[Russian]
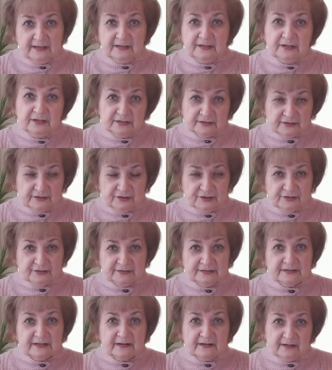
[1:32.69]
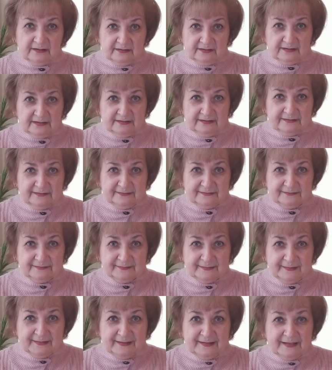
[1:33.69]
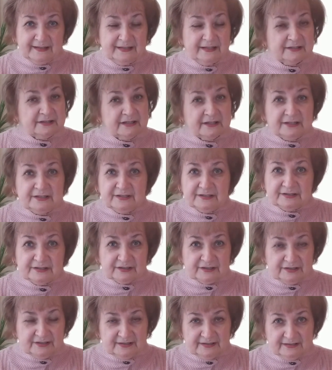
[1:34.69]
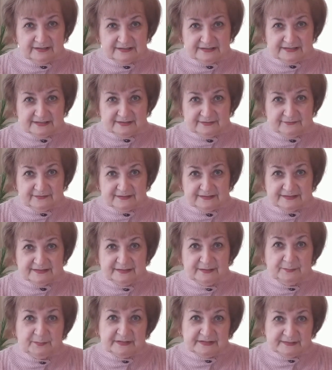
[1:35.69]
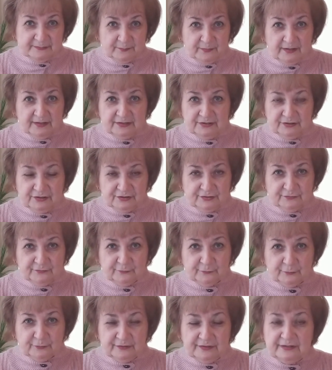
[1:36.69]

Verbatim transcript: Ирочка, дорогая, я так и не дождалась от вас ни письма, ничего.